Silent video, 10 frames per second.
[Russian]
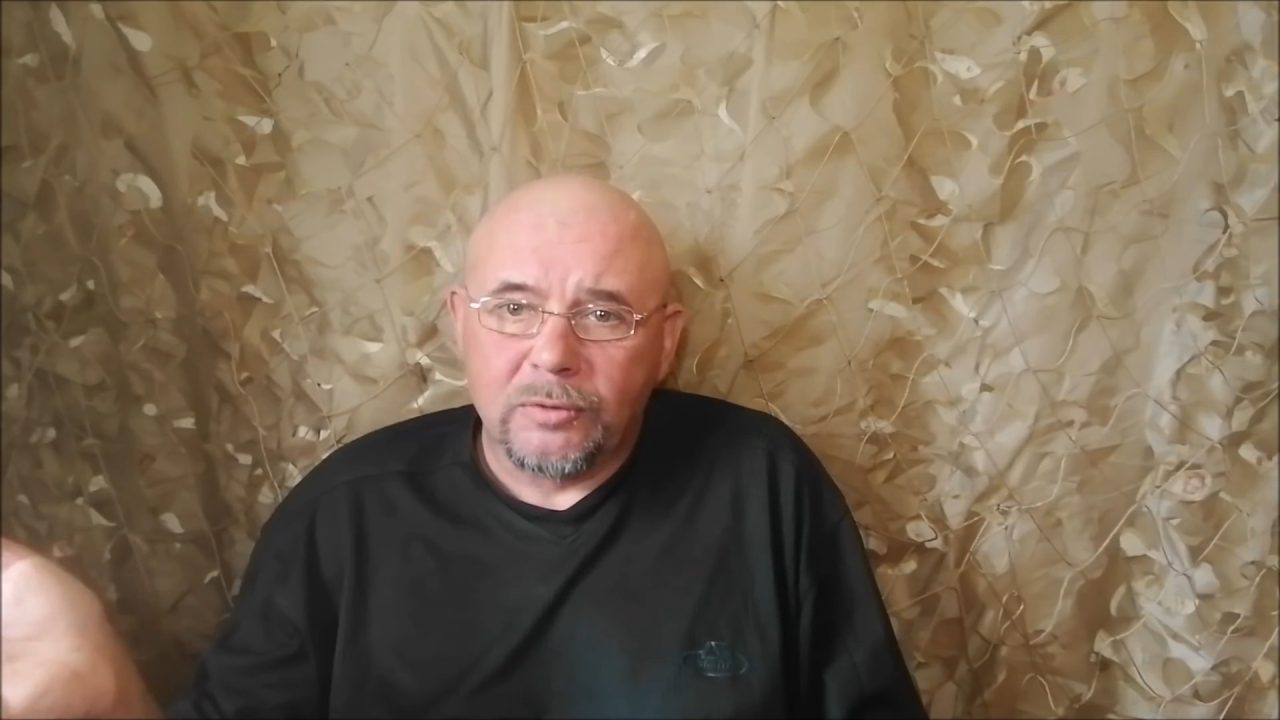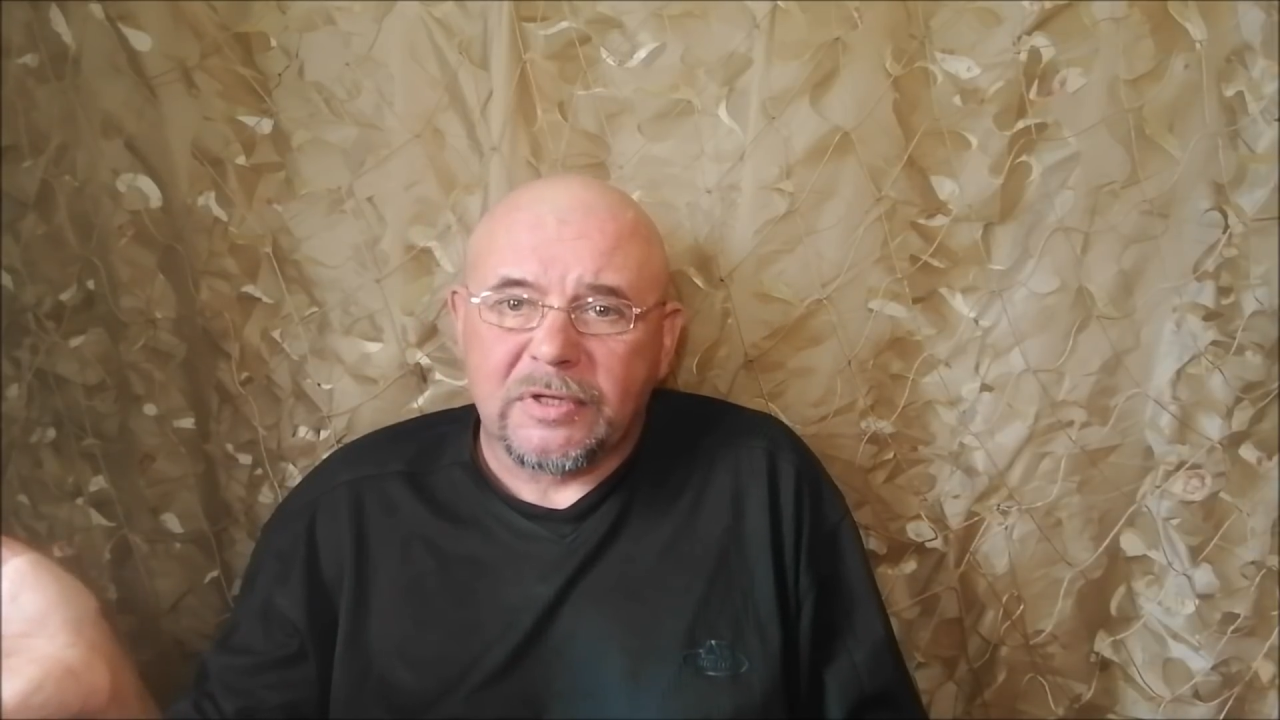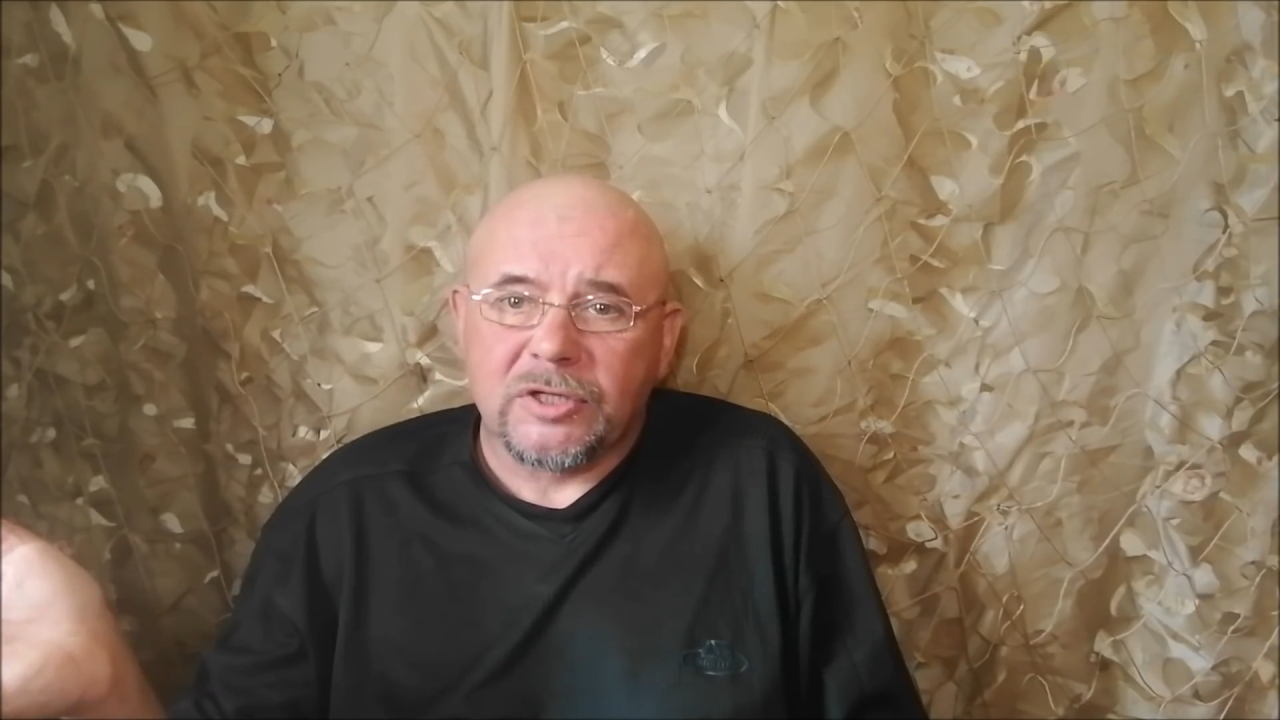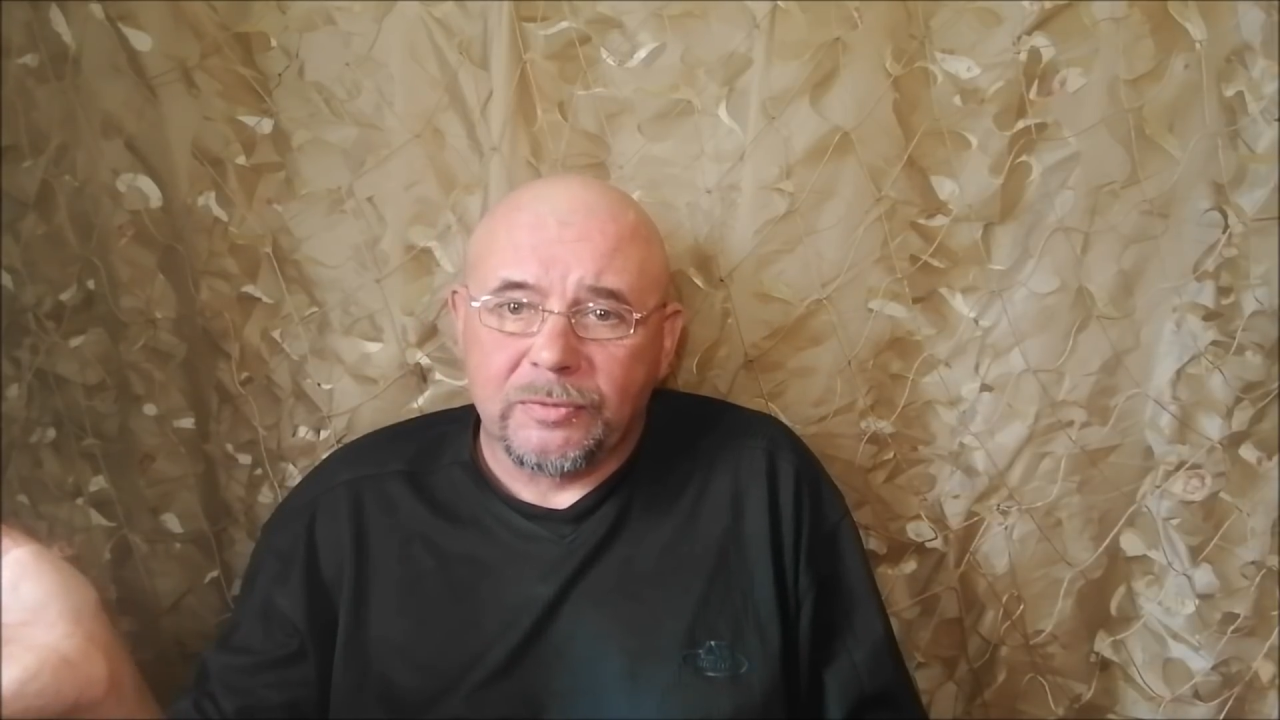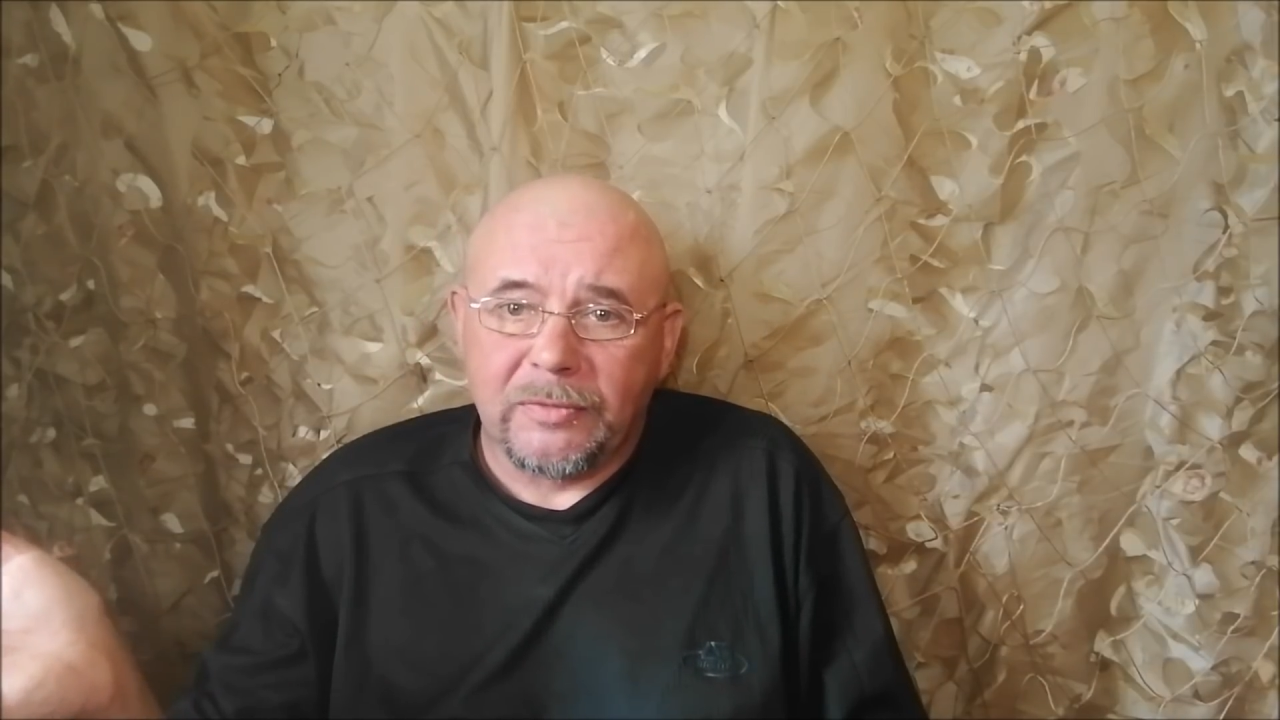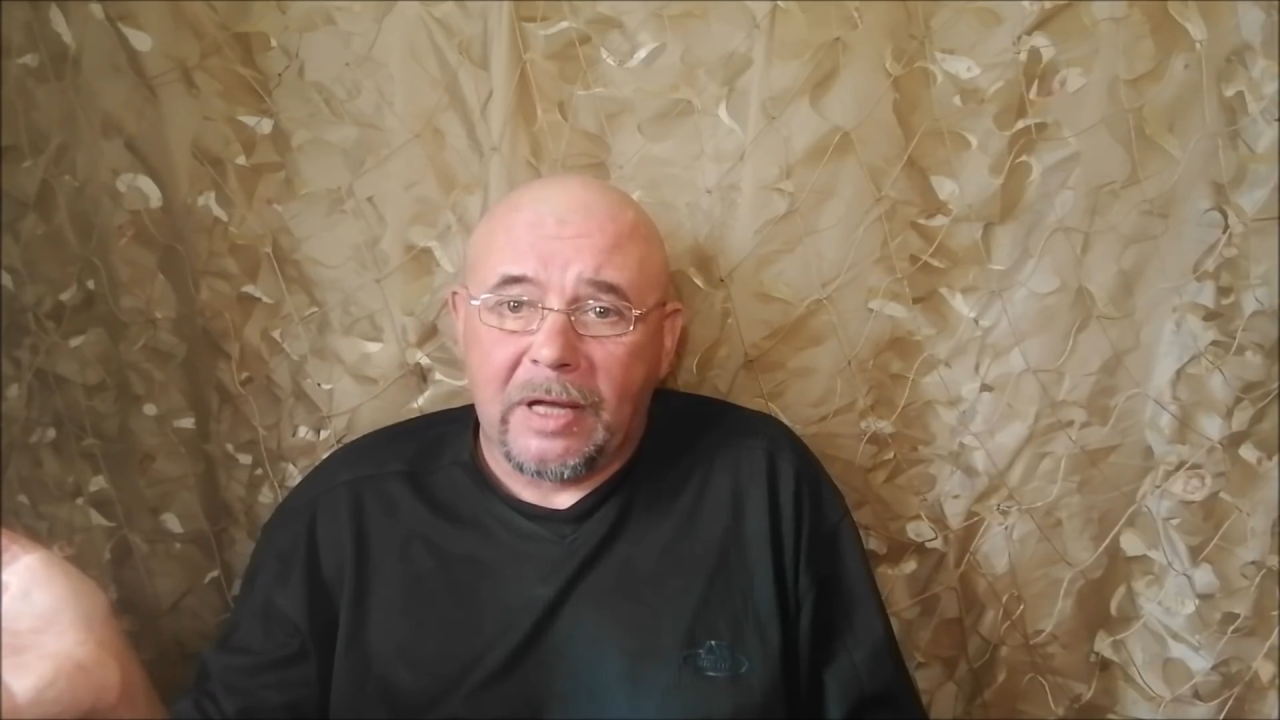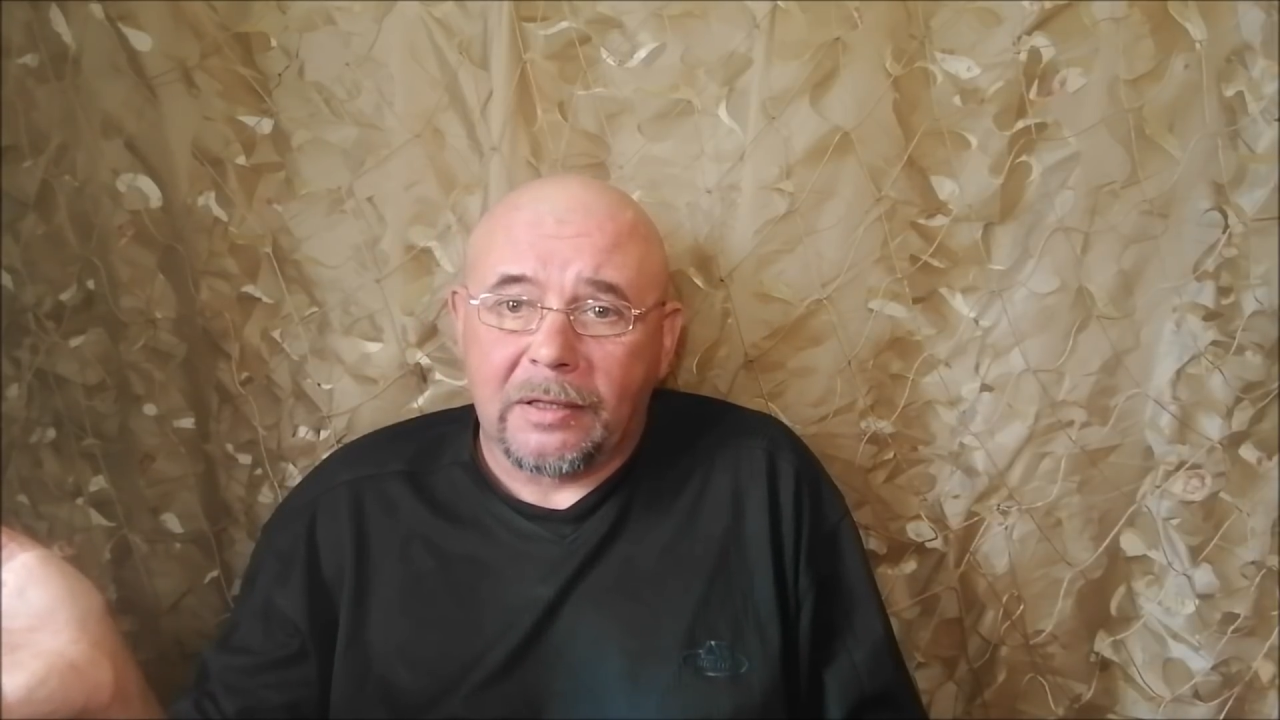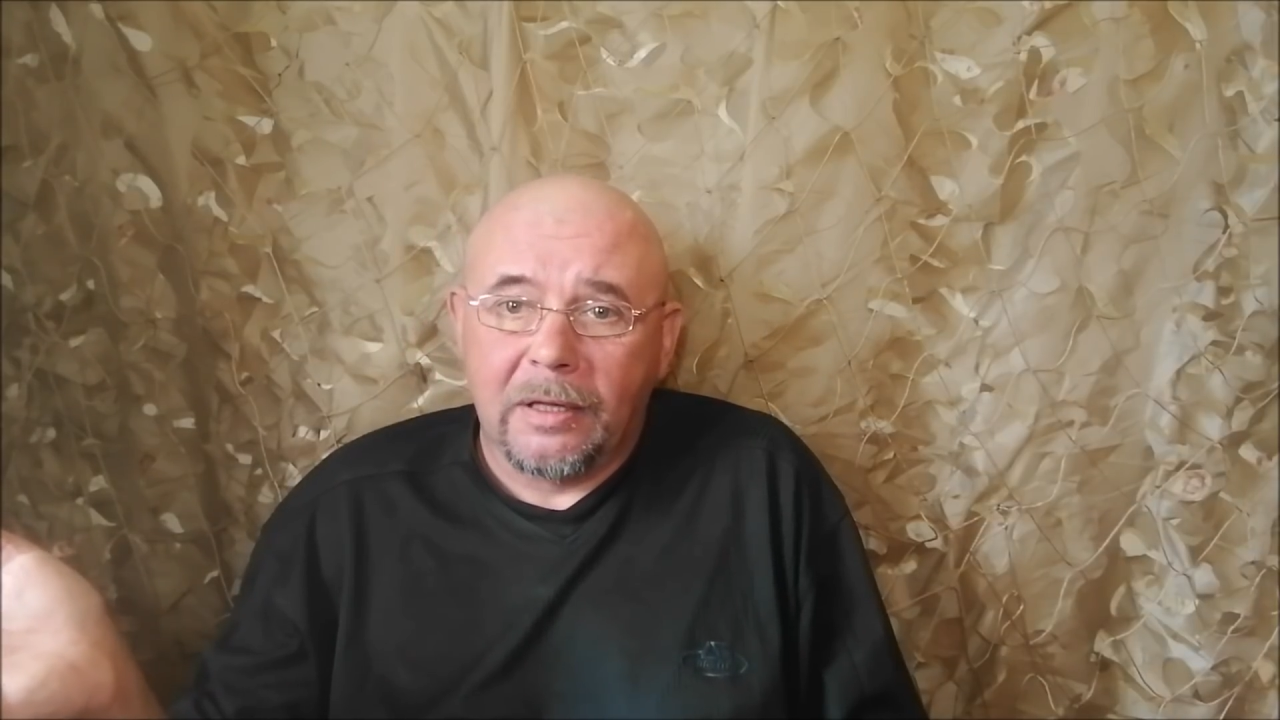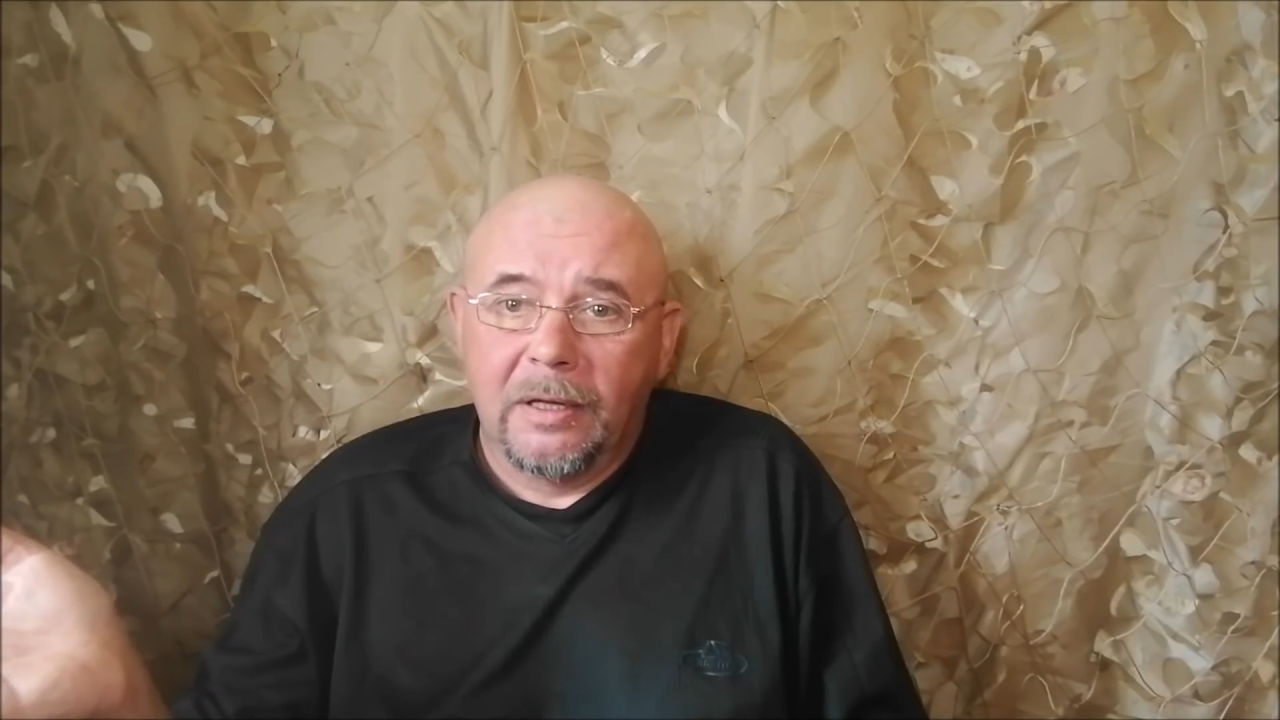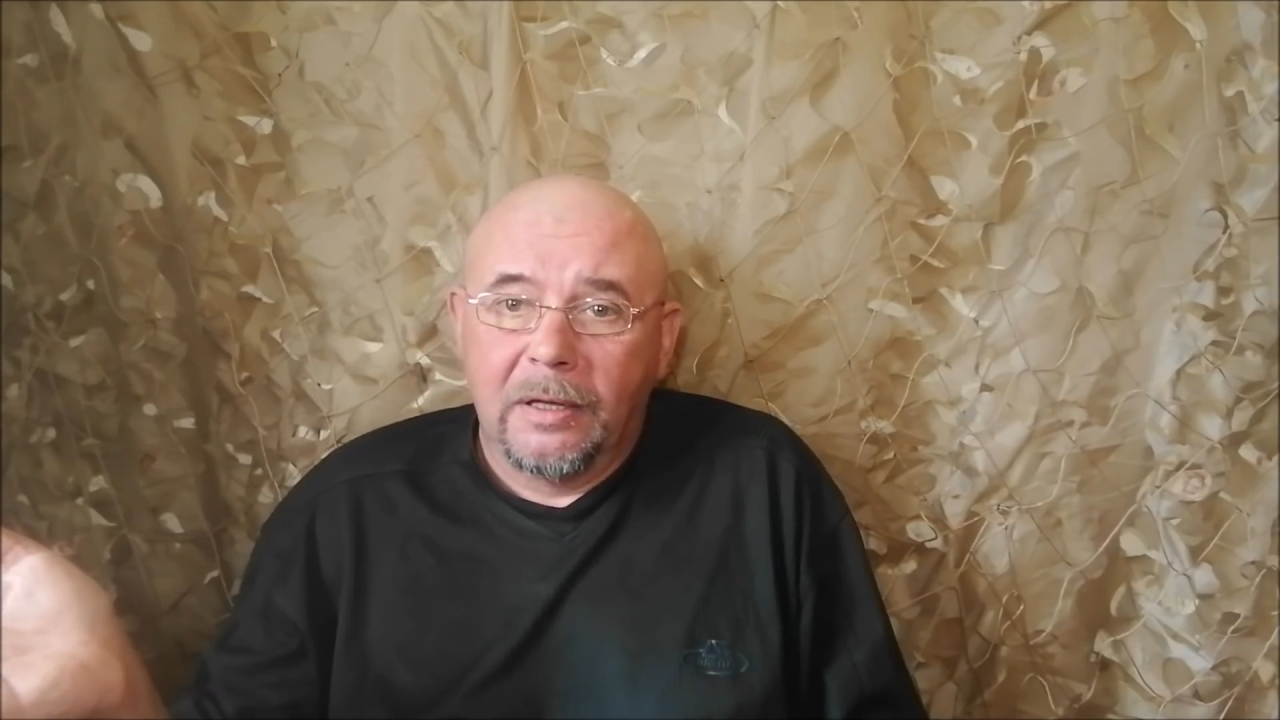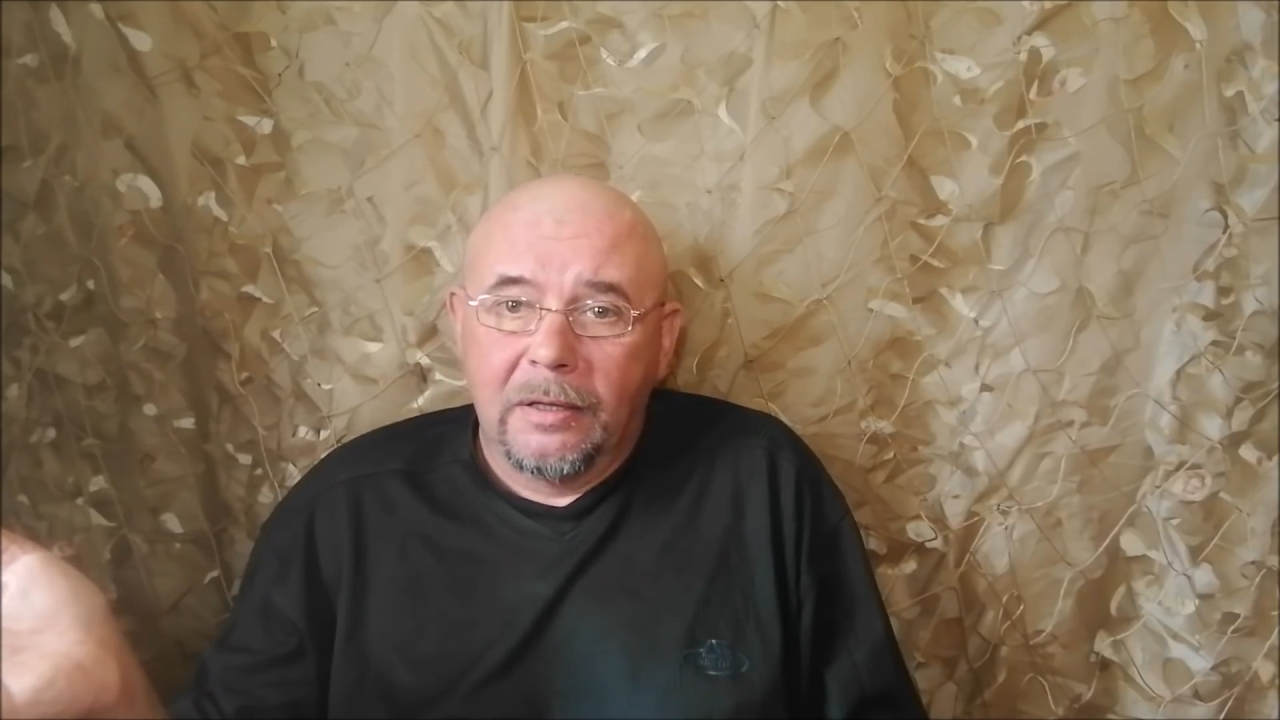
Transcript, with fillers: ну, скажем так.